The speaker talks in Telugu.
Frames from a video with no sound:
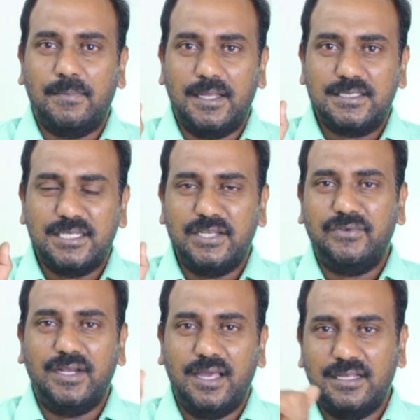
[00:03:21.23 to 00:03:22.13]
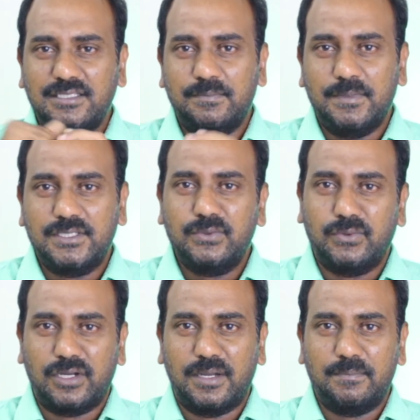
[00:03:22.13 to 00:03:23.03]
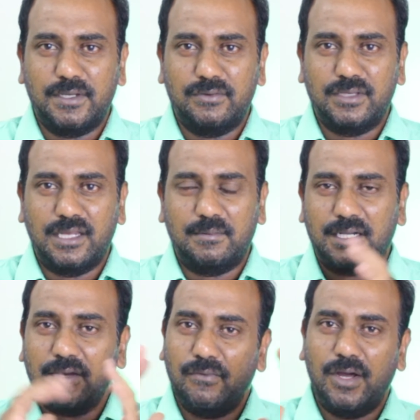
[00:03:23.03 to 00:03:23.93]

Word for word: ప్లస్ నివిడా అని చెప్పేసి ఇంకో కంపెనీ ఉందన్నమాట